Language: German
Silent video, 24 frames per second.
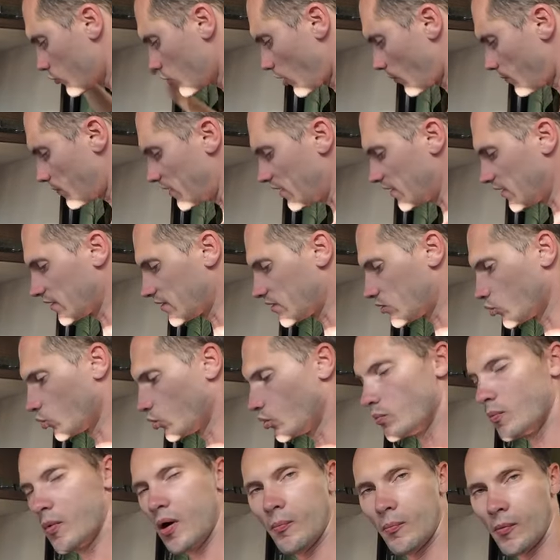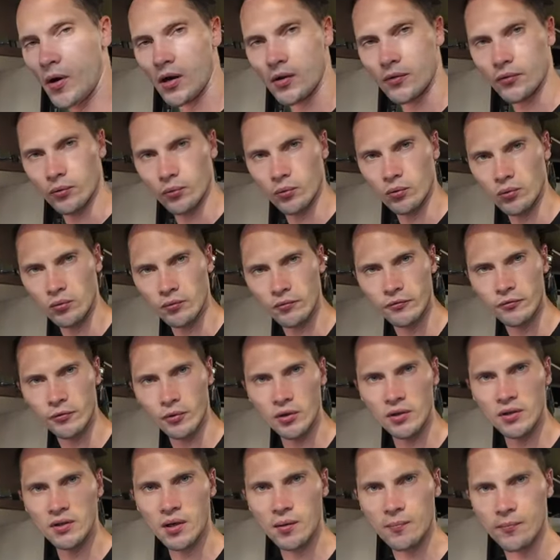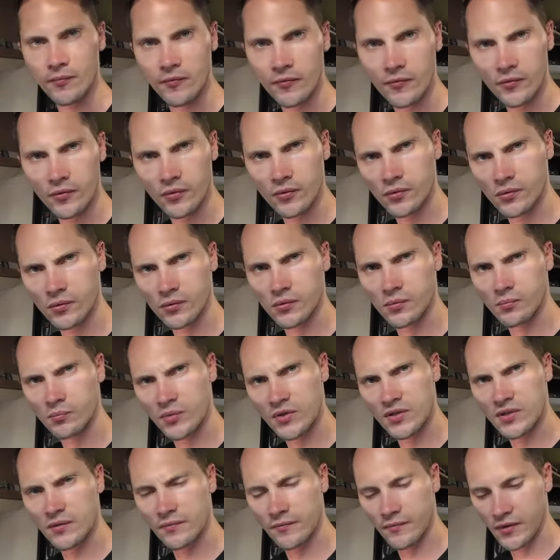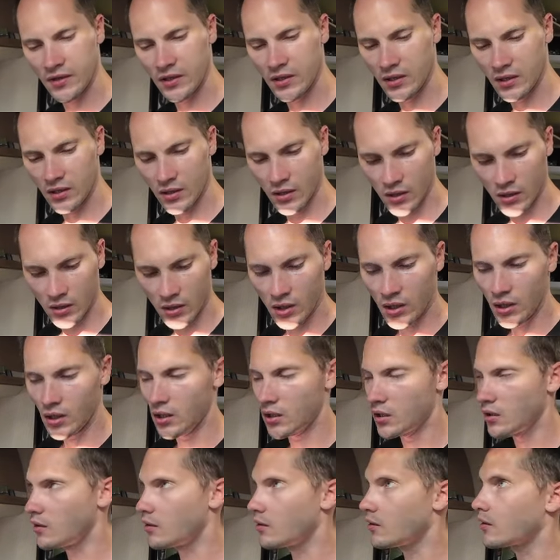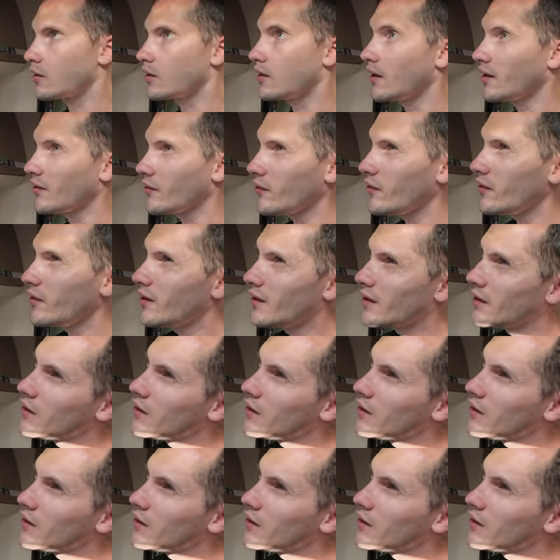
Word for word: ich habe den jetzt so immer mal so Volldampf, äh, ein bisschen weniger äh, gelassen.